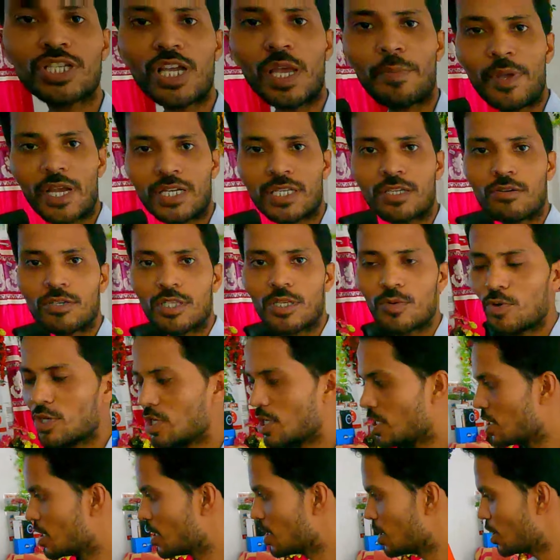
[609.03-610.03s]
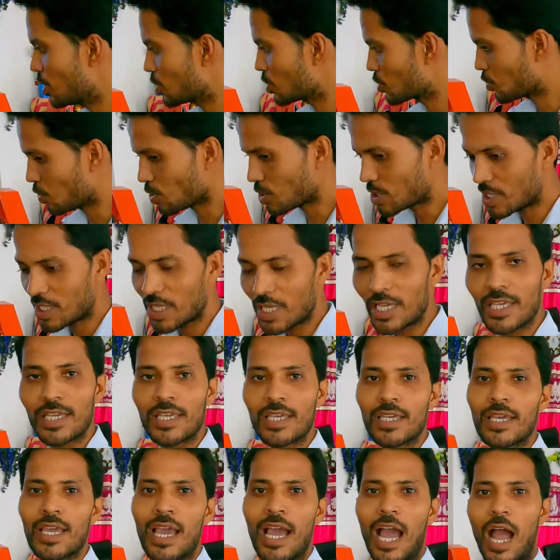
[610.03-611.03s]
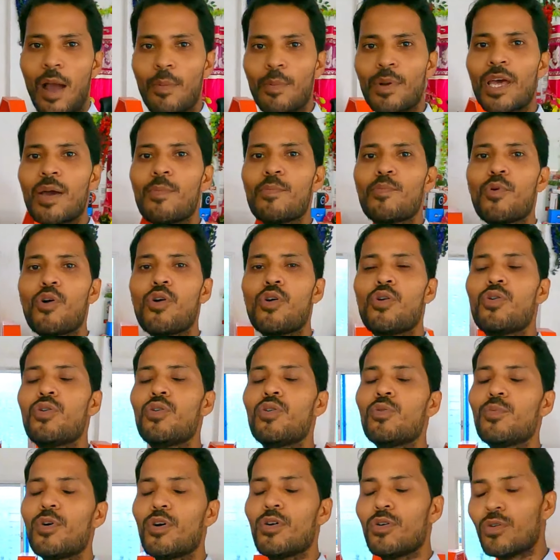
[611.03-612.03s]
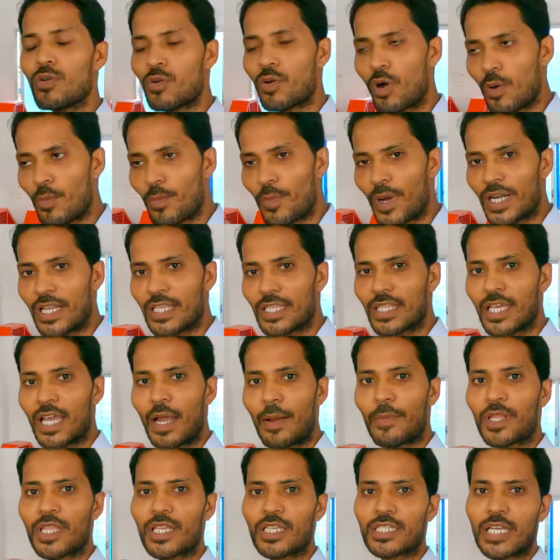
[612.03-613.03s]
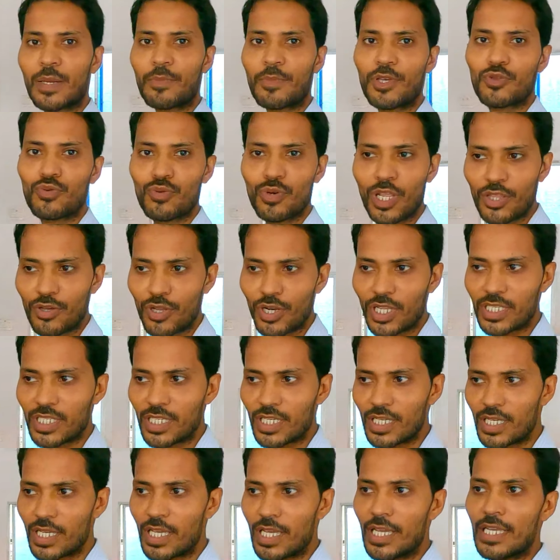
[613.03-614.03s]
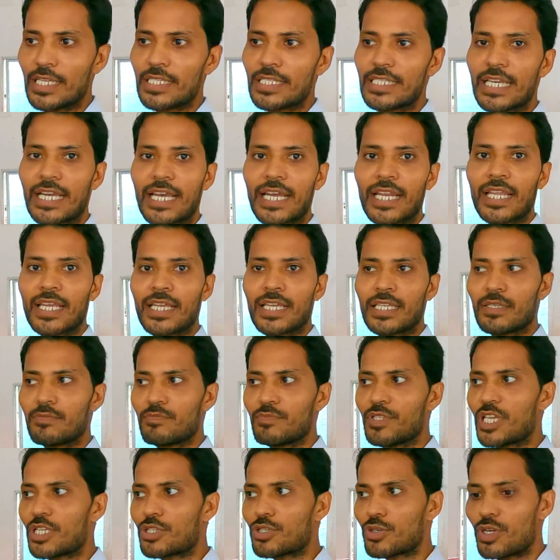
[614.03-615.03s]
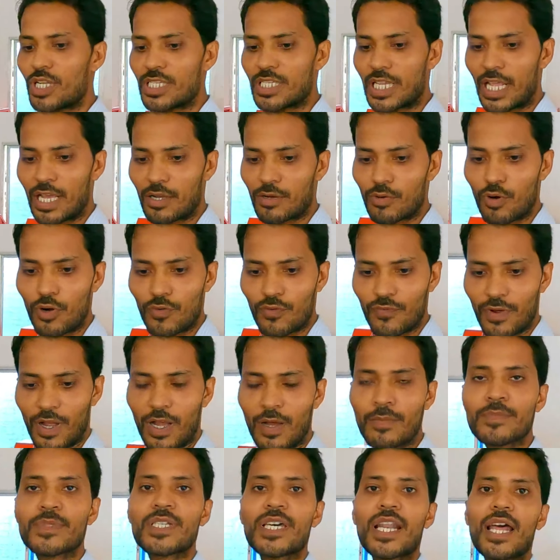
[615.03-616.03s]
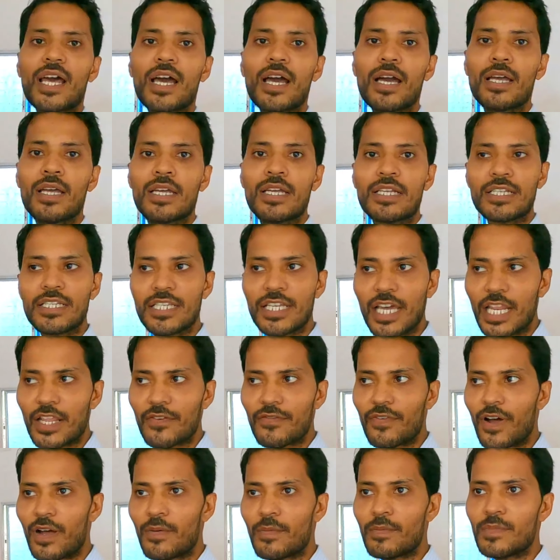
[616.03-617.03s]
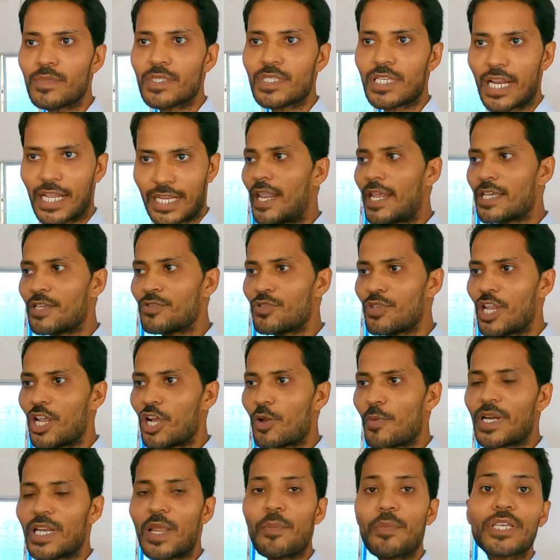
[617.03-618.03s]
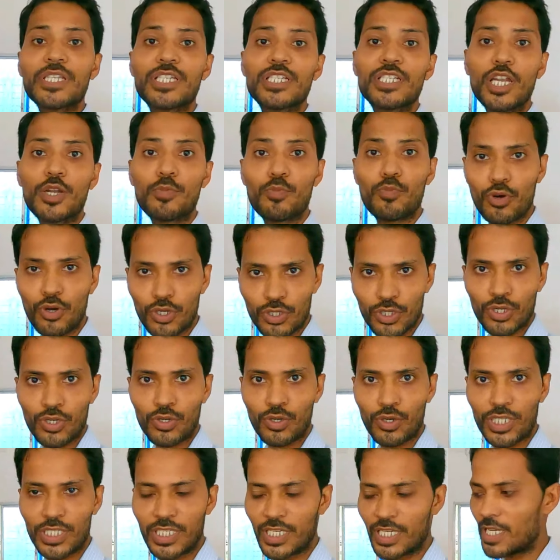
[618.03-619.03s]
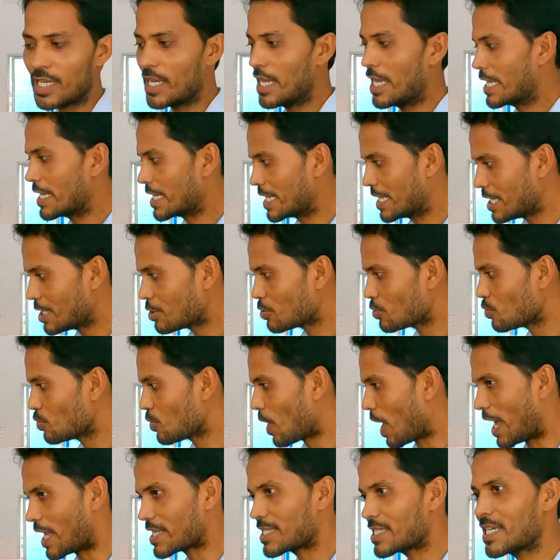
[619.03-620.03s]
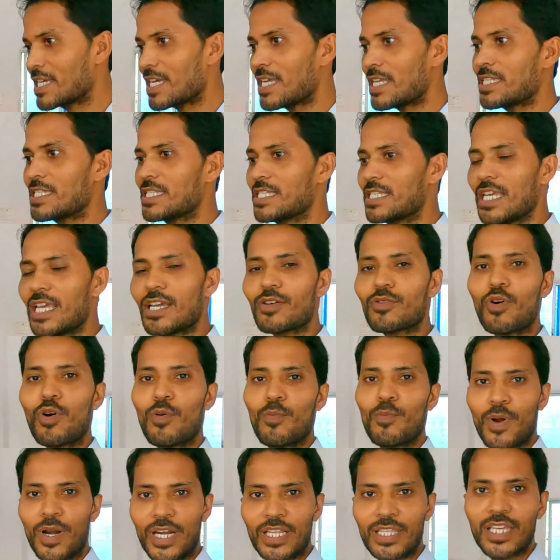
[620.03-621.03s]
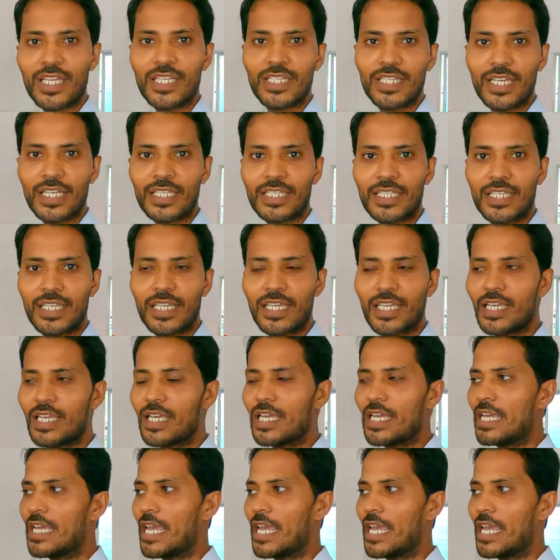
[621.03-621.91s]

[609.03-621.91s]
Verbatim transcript: উদ্দেশ্যে আমি একটা কথা বলি সত্যি আমরা বহু বহু কোম্পানিতে আপনাদের সামনে তুলে ধরেছি যেখানে বিশেষ করে যারা গোট ফার্ম যারা ডেয়ারি ফার্ম তারা কিন্তু এরকম একটা মেশিনের প্রয়োজন রয়েছে কিন্তু আজকে যে কোম্পানিতে নিয়ে এসেছি